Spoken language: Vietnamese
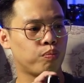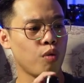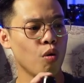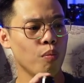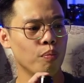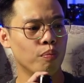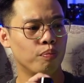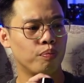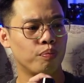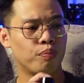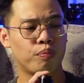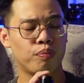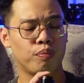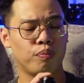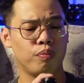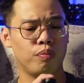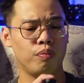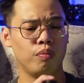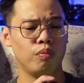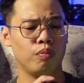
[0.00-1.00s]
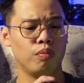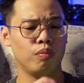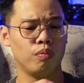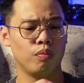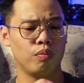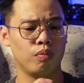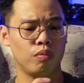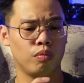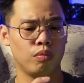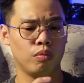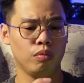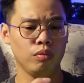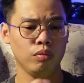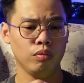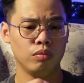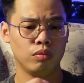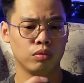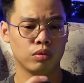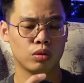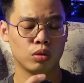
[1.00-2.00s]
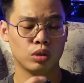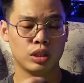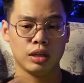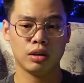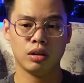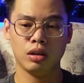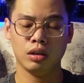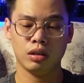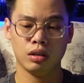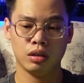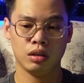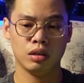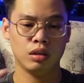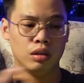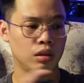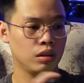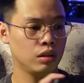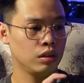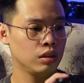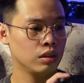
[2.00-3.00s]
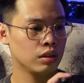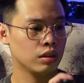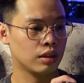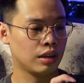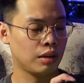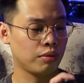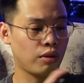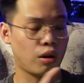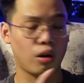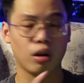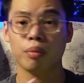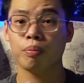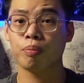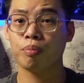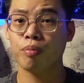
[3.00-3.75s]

pum ừ, tôi chết rồi tắc vòi